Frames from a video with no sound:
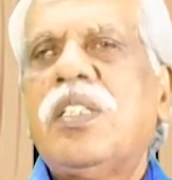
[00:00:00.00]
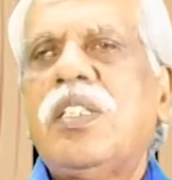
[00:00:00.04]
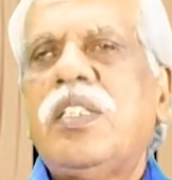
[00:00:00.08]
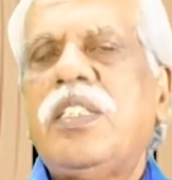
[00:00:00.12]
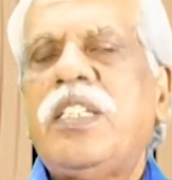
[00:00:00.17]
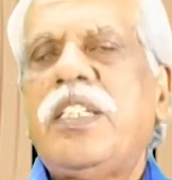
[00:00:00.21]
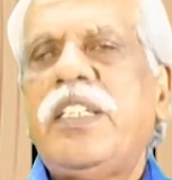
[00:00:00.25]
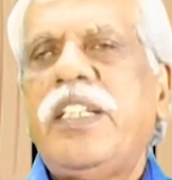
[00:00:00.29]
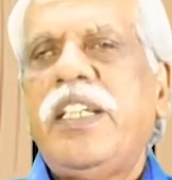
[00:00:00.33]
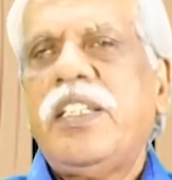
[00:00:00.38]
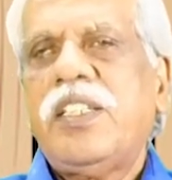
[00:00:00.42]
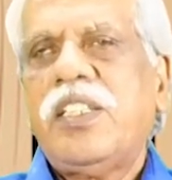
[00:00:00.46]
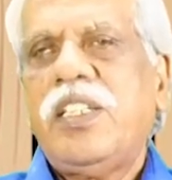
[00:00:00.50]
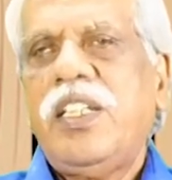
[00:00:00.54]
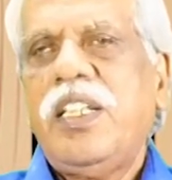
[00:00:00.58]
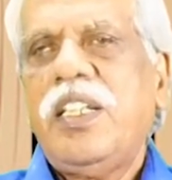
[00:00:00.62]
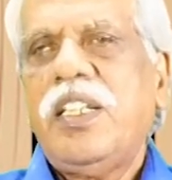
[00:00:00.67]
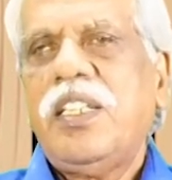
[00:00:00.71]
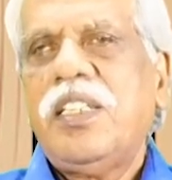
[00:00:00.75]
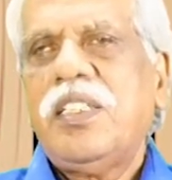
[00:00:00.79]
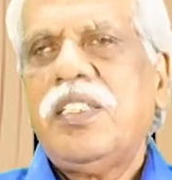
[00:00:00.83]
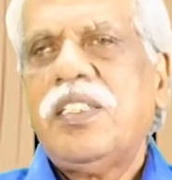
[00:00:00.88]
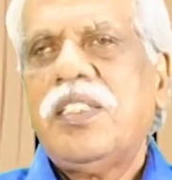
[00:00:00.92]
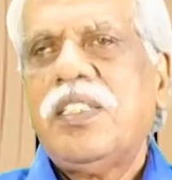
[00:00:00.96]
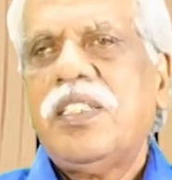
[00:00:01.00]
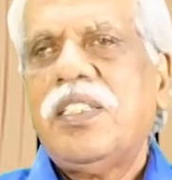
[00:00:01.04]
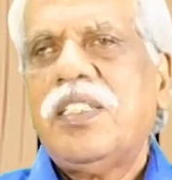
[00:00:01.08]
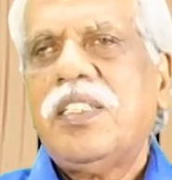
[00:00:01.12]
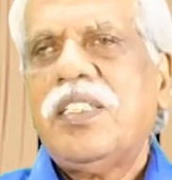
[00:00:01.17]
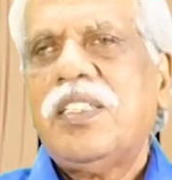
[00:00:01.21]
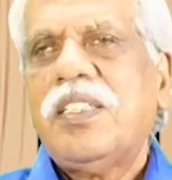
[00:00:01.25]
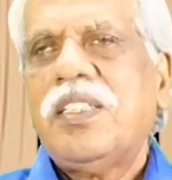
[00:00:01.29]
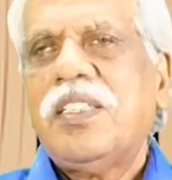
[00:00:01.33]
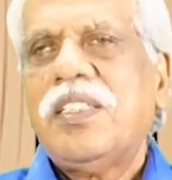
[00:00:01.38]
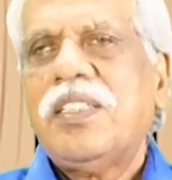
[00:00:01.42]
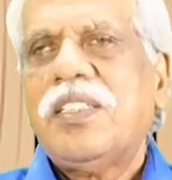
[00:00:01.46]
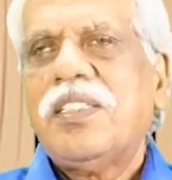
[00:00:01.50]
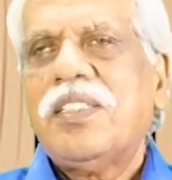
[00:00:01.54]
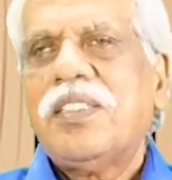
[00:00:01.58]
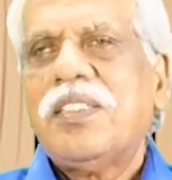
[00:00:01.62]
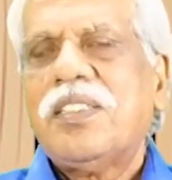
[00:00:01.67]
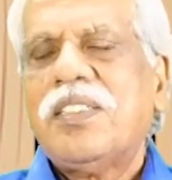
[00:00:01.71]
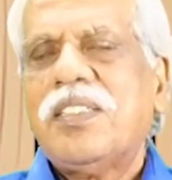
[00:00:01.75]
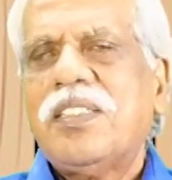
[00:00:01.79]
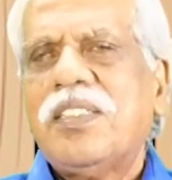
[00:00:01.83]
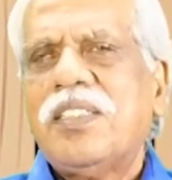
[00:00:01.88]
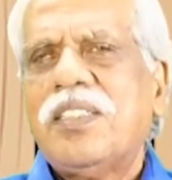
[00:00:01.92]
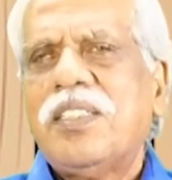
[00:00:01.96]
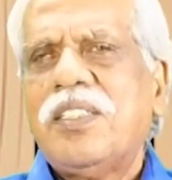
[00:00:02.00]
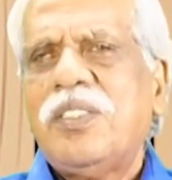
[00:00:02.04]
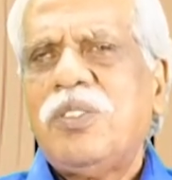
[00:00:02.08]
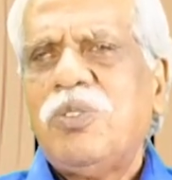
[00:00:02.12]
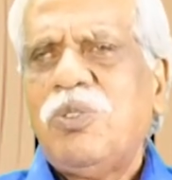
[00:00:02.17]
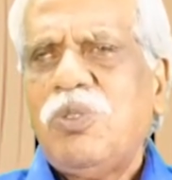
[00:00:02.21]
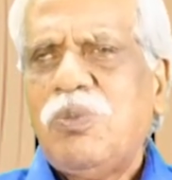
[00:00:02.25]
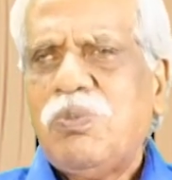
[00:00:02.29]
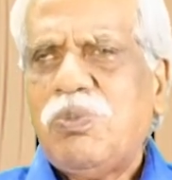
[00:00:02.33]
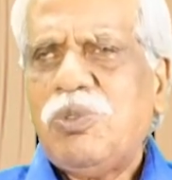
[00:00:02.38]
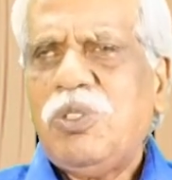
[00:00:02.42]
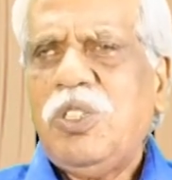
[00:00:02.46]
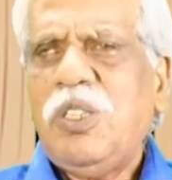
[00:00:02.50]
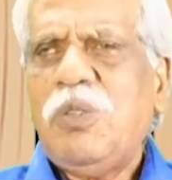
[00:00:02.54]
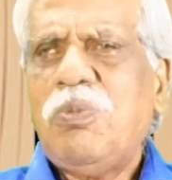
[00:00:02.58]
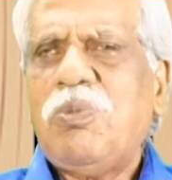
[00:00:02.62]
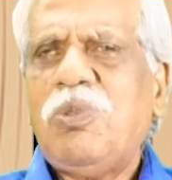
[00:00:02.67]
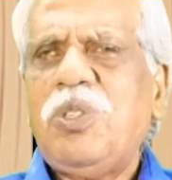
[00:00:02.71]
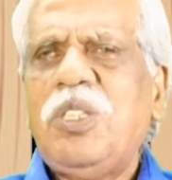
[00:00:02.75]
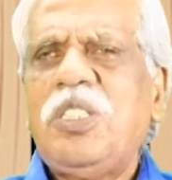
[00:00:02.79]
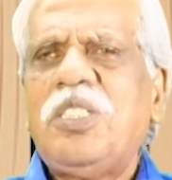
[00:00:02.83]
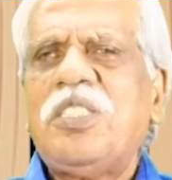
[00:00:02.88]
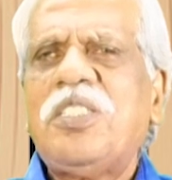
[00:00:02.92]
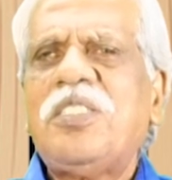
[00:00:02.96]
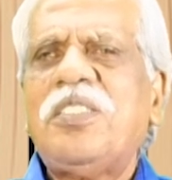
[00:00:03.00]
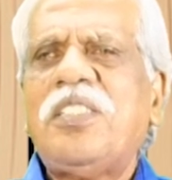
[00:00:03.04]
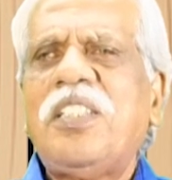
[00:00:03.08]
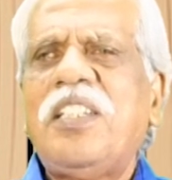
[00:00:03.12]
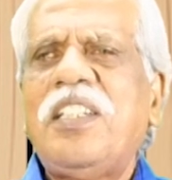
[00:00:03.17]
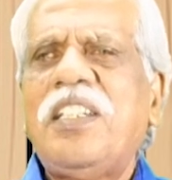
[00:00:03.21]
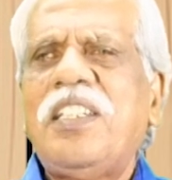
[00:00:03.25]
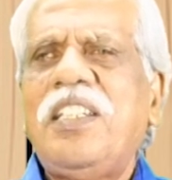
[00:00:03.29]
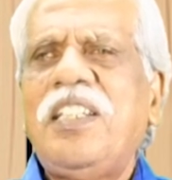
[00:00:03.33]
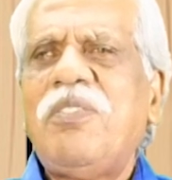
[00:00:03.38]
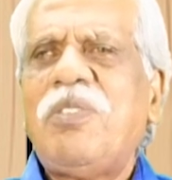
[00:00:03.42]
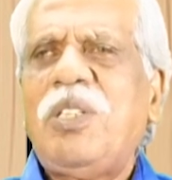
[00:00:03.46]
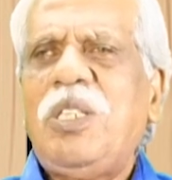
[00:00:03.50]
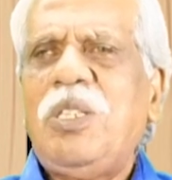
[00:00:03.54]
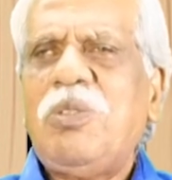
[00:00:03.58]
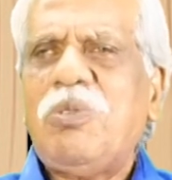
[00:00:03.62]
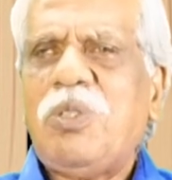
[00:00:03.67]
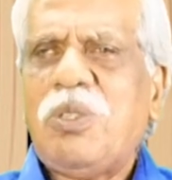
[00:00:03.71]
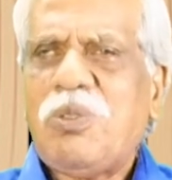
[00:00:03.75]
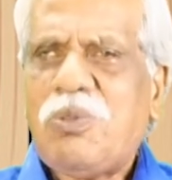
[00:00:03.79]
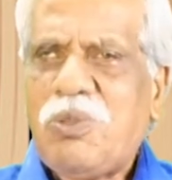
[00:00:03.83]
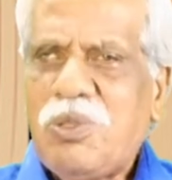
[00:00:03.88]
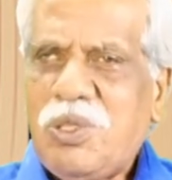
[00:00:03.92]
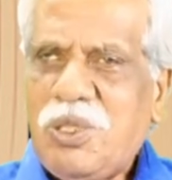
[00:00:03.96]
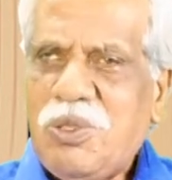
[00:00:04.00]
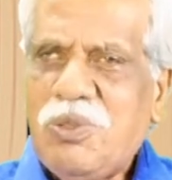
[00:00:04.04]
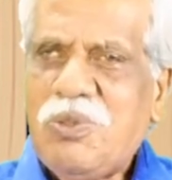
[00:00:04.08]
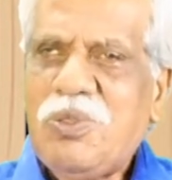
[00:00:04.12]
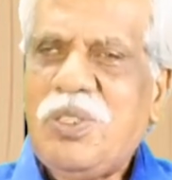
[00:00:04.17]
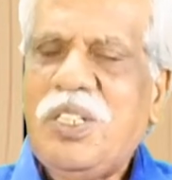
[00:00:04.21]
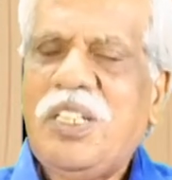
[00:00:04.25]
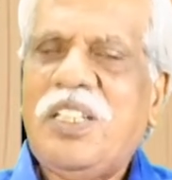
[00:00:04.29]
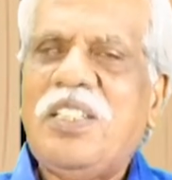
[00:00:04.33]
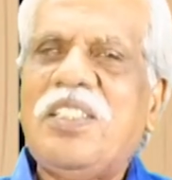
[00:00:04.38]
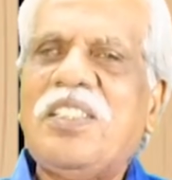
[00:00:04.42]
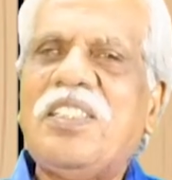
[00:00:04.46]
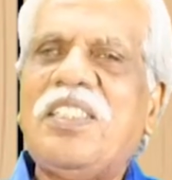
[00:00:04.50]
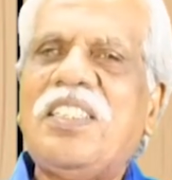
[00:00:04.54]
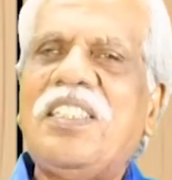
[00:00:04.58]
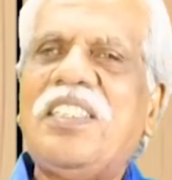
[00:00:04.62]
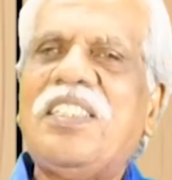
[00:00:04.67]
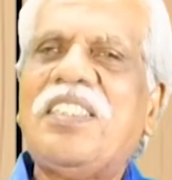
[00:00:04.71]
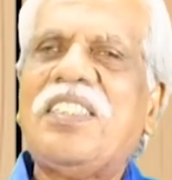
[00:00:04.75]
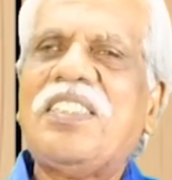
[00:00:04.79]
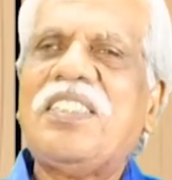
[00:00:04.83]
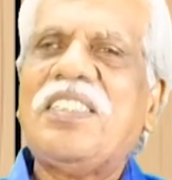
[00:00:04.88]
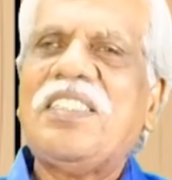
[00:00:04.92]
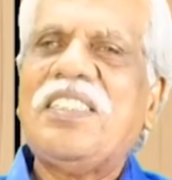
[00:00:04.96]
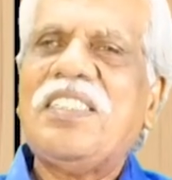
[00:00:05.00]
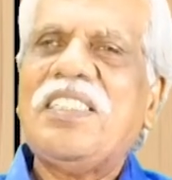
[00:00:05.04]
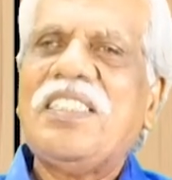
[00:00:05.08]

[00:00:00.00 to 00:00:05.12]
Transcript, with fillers: என்ன நேயர்களே ஏதோ புதிய புதிய சிந்தனைகளை வள்ளுவர் கொடுத்து கொண்டே இருக்கிறார்